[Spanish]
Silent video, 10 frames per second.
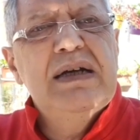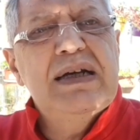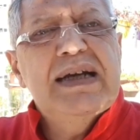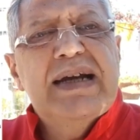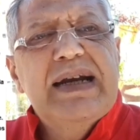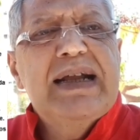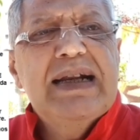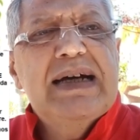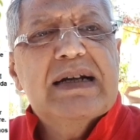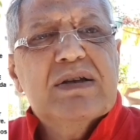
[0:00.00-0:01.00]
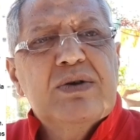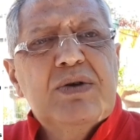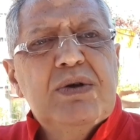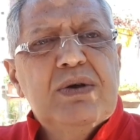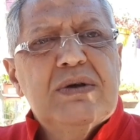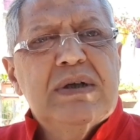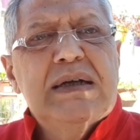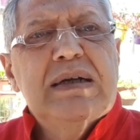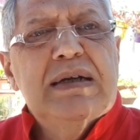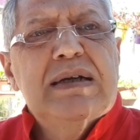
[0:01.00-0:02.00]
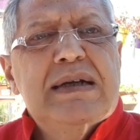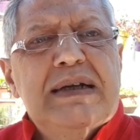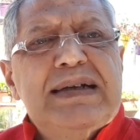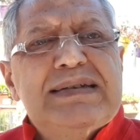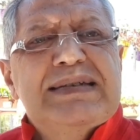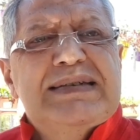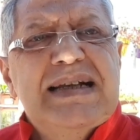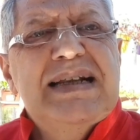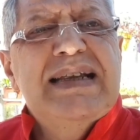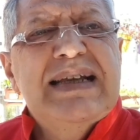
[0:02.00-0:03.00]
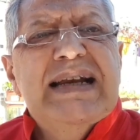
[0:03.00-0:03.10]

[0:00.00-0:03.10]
eh, generar todo lo, esa es la idea,